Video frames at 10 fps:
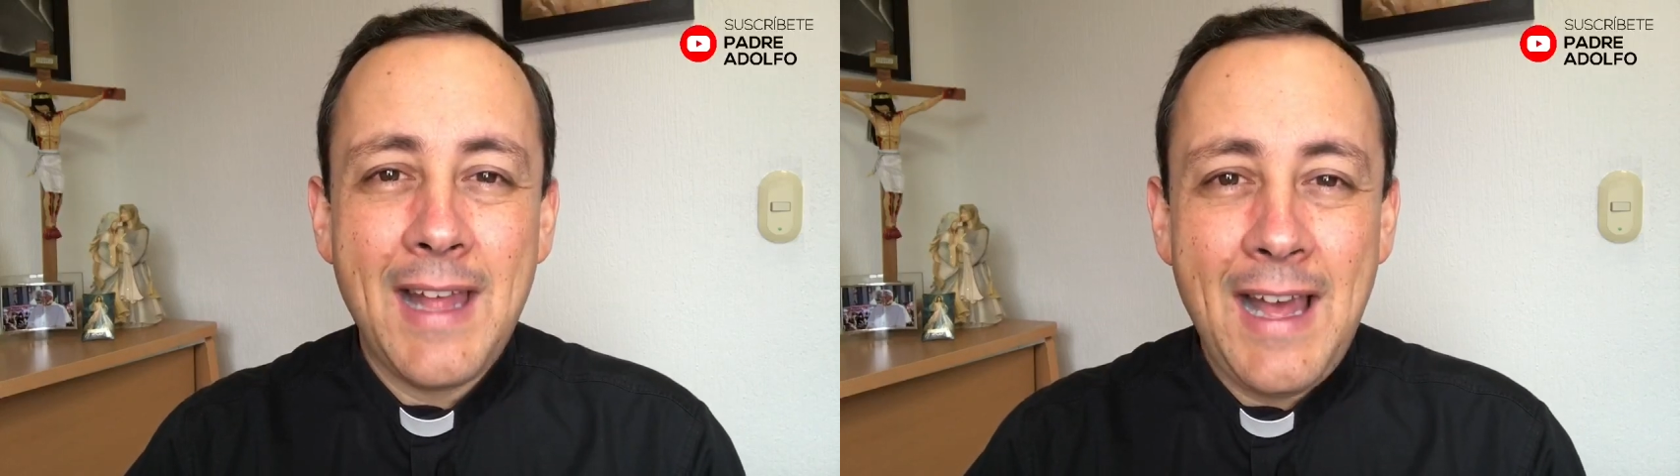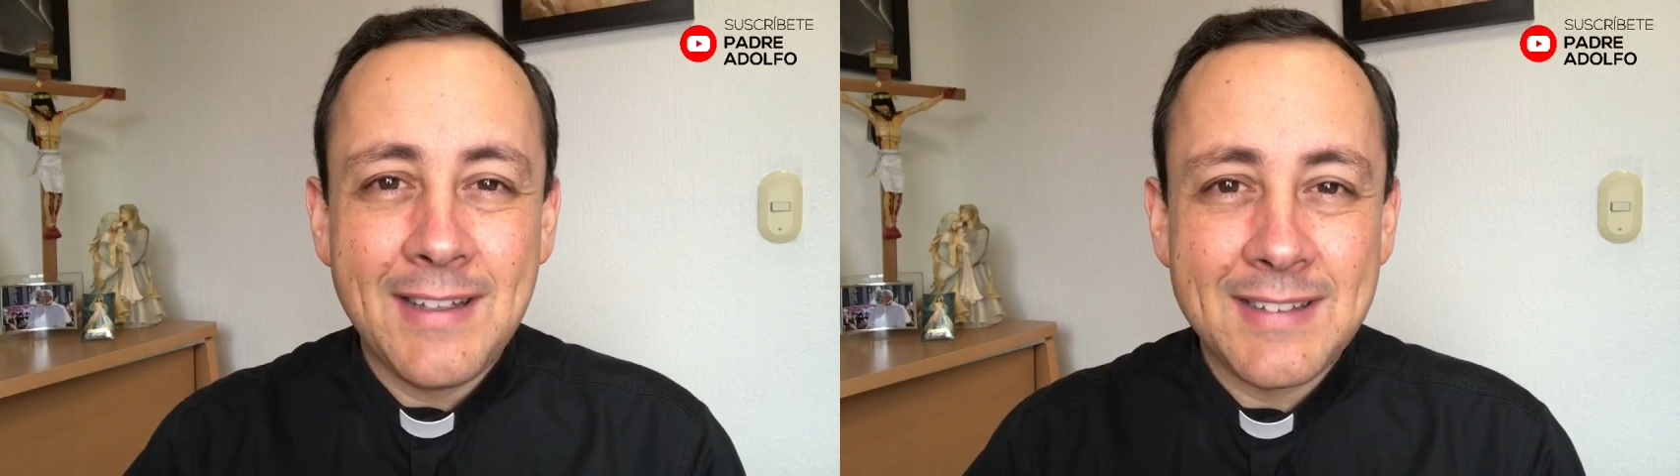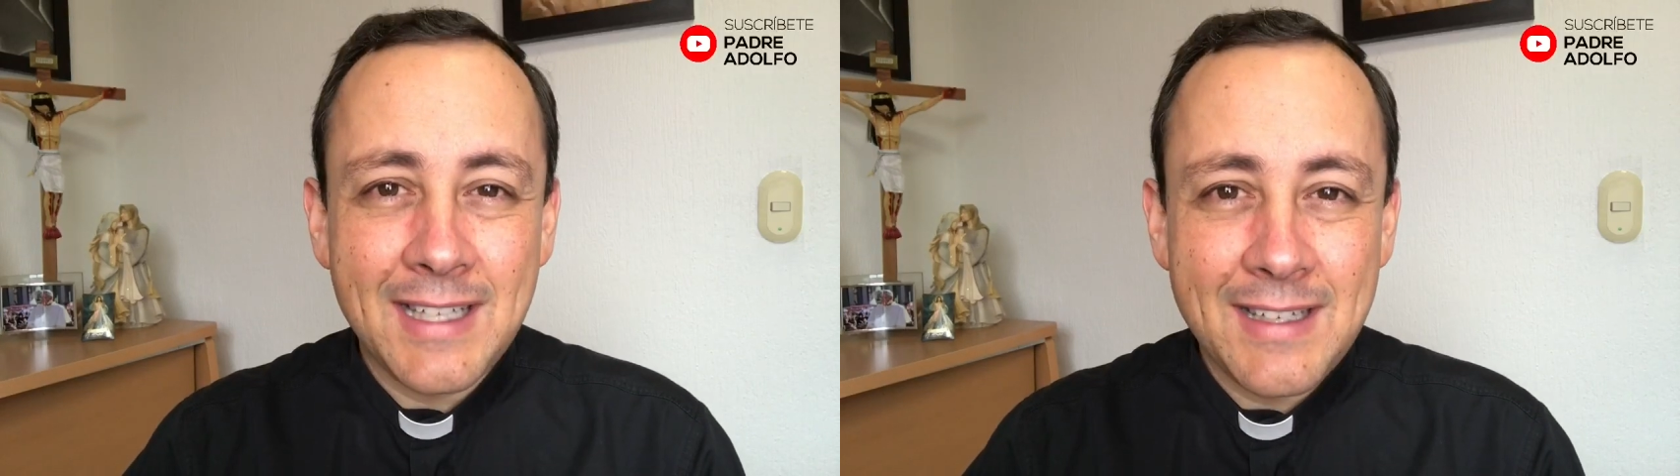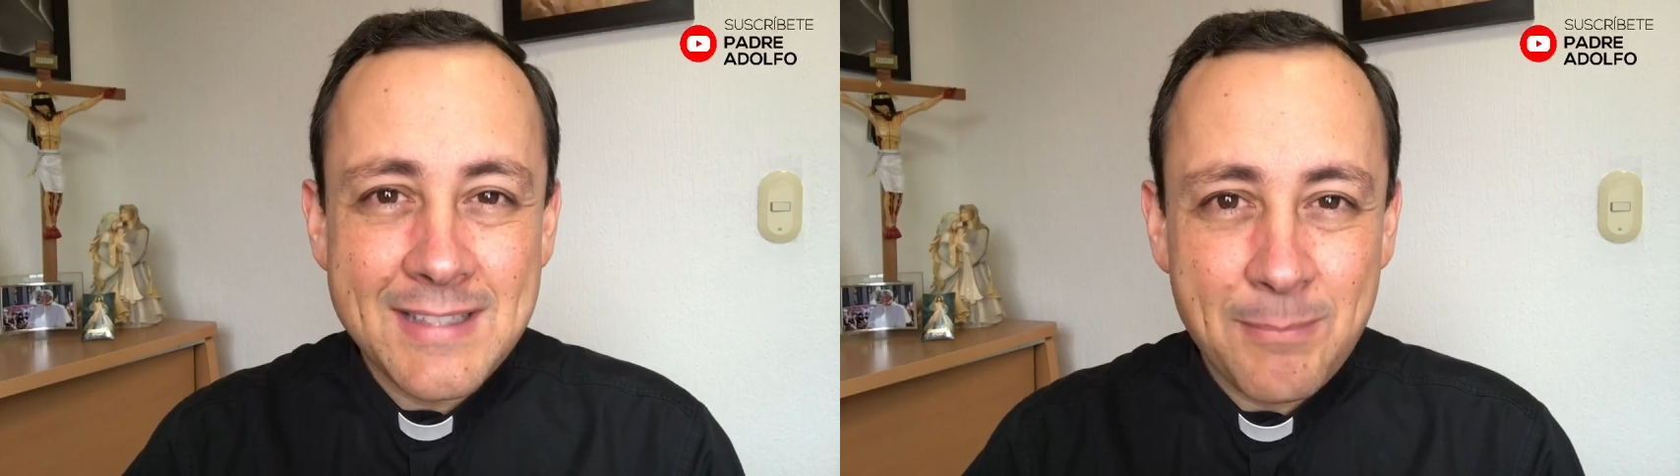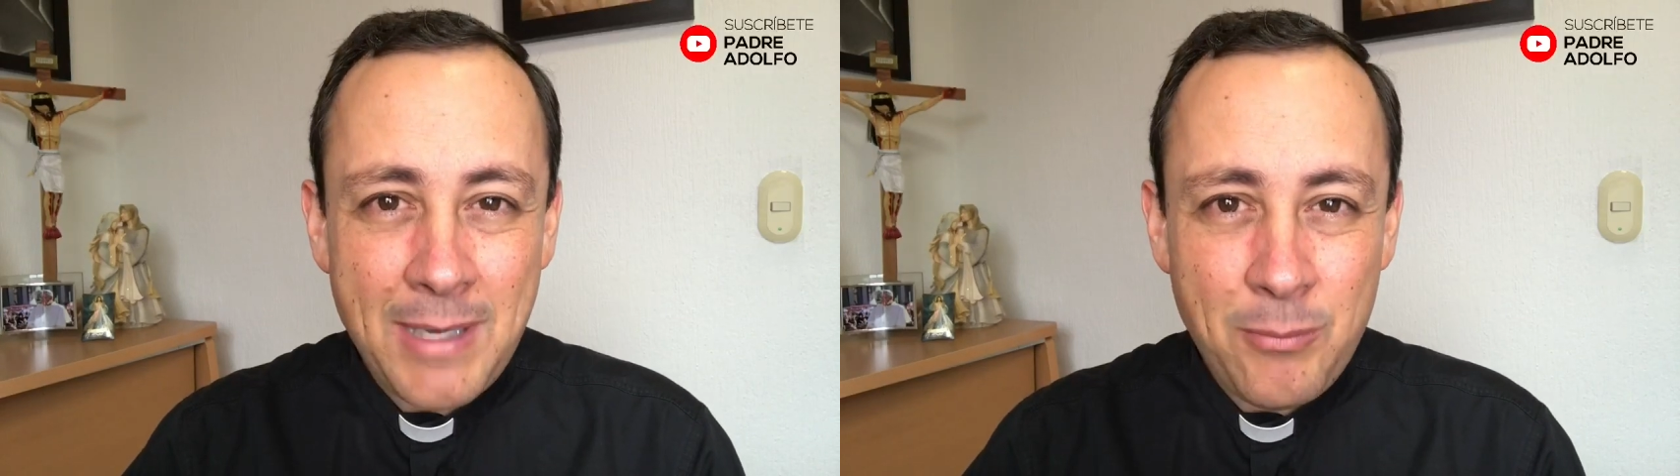hasta que
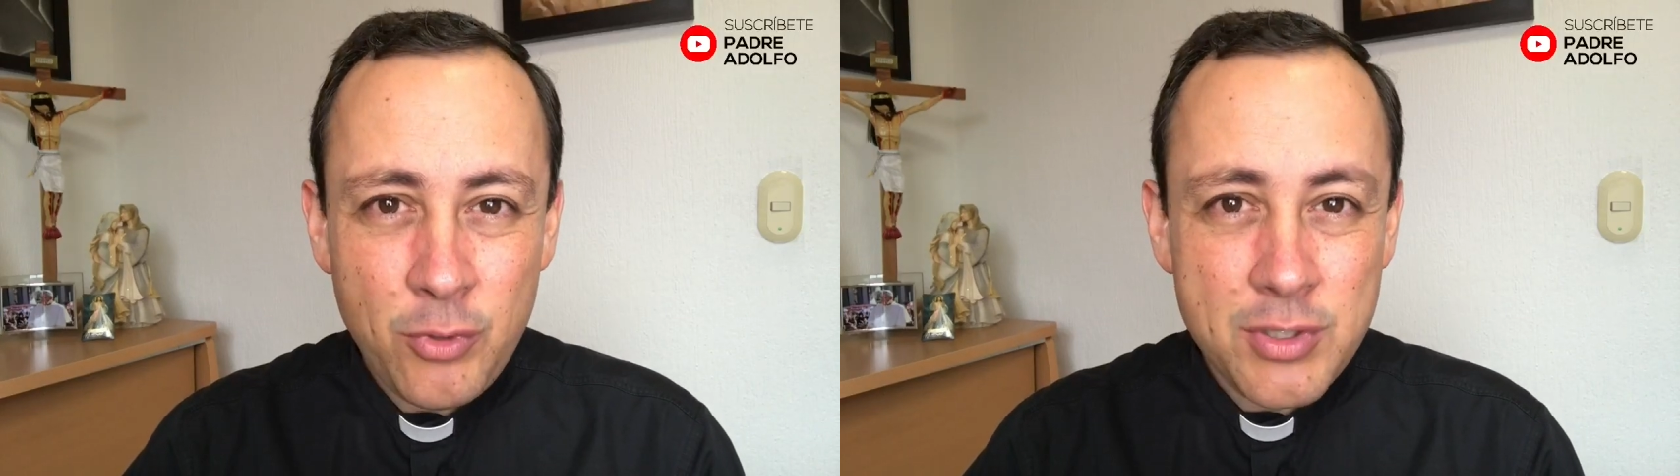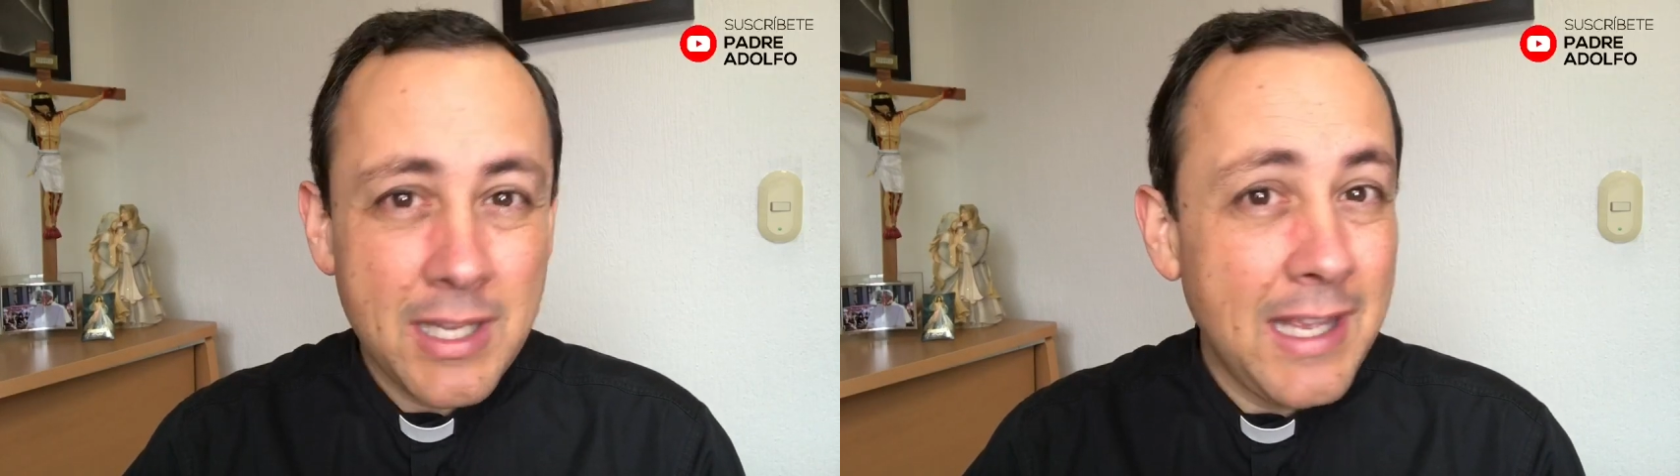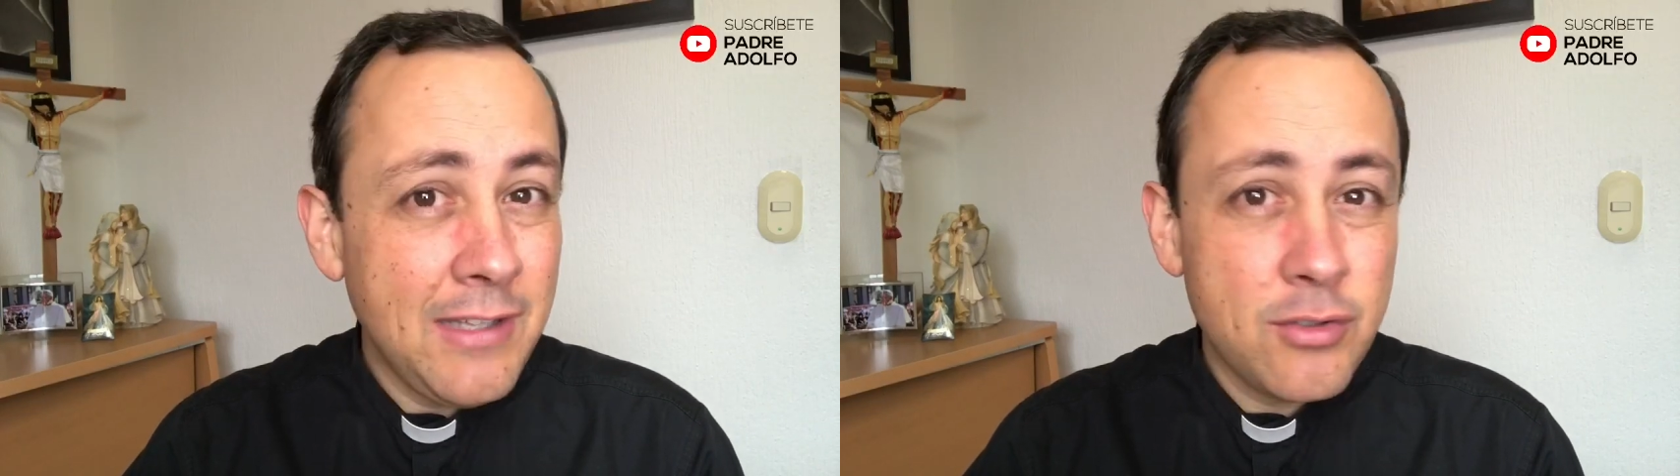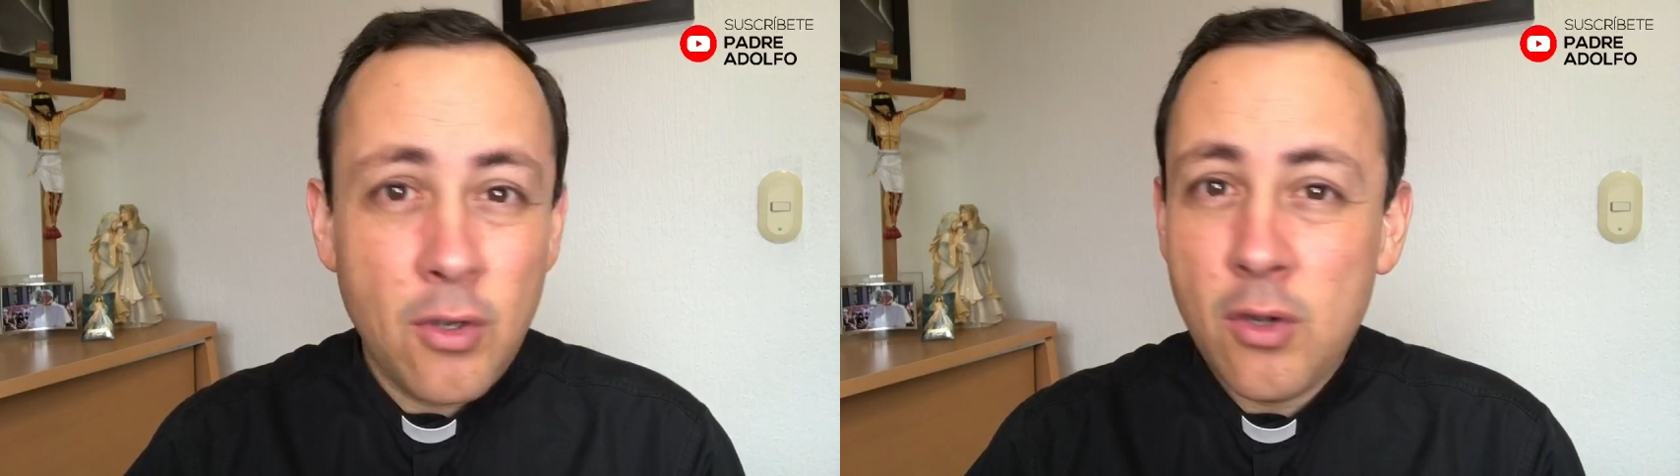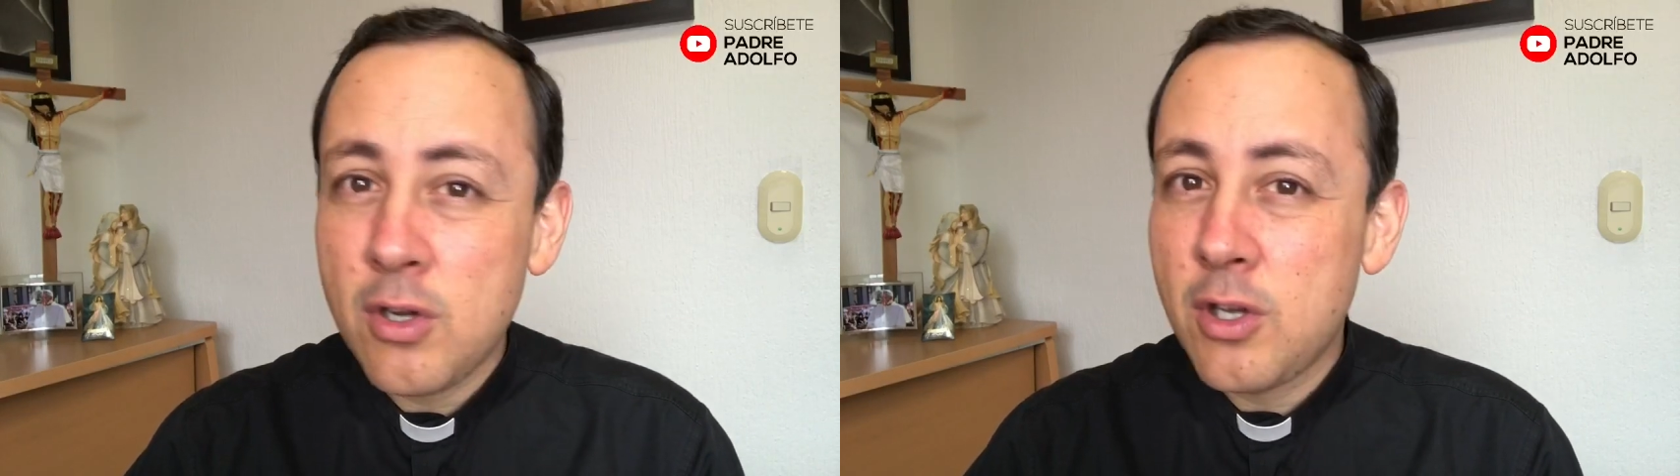sepamos que eso